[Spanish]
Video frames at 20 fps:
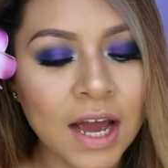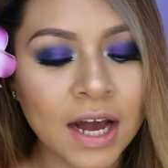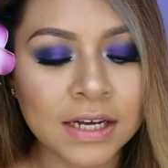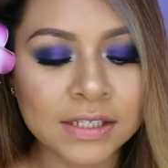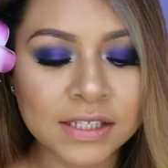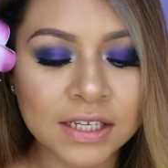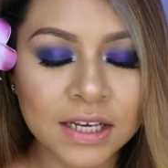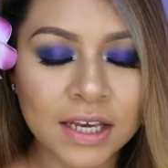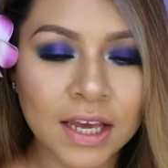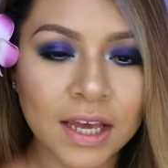
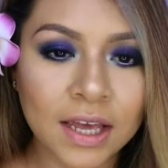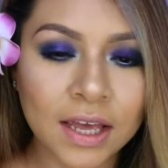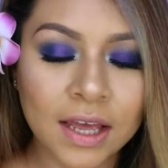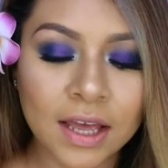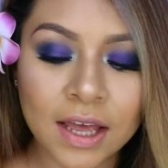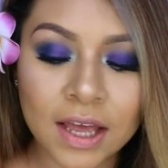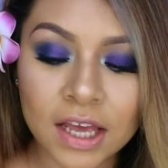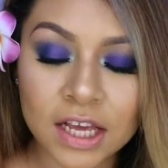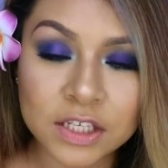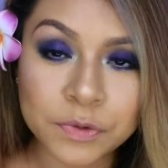Así que
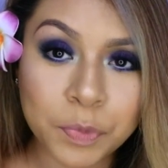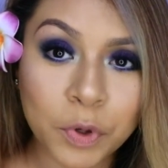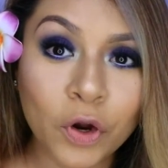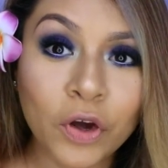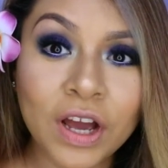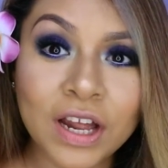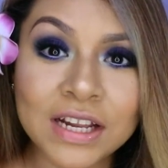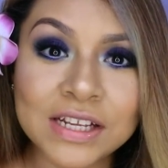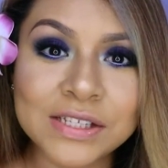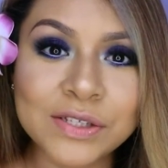
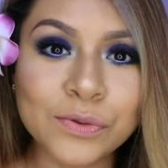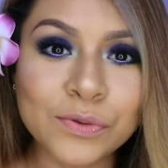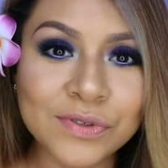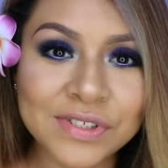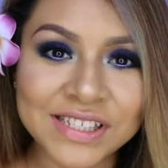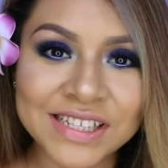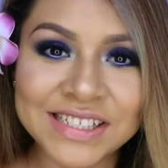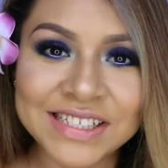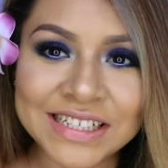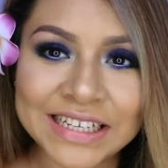espero que les
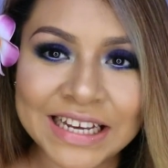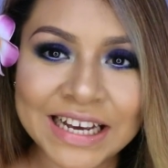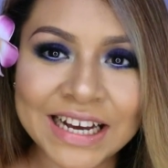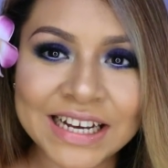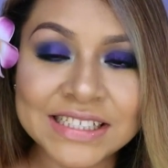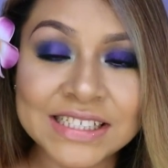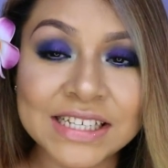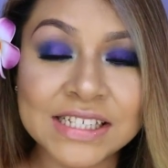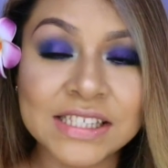guste, chicas.